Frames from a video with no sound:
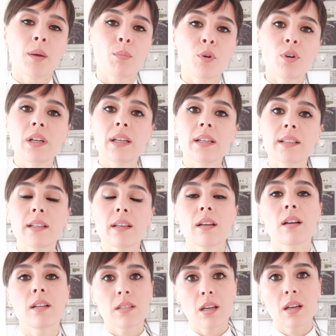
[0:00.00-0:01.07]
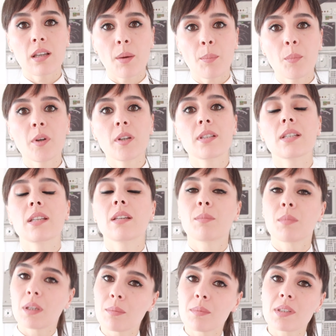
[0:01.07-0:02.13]
Böylelikle hata yapma riskini
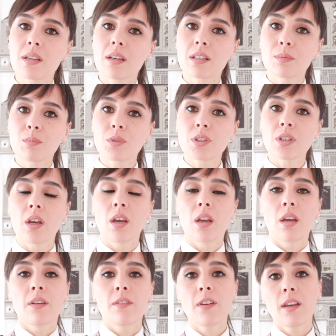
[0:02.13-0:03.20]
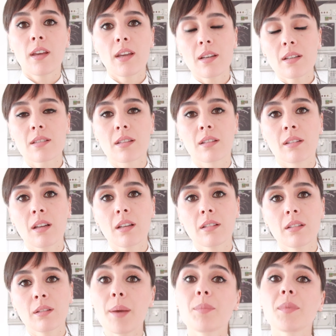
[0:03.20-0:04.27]
minimize etmiş ve en
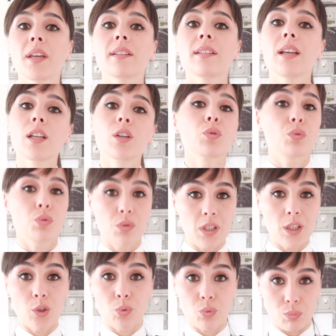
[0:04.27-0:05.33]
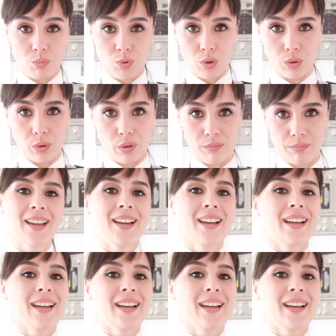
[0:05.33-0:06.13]
azından emniyeti en üst düzeyde tutmuş oluyorum.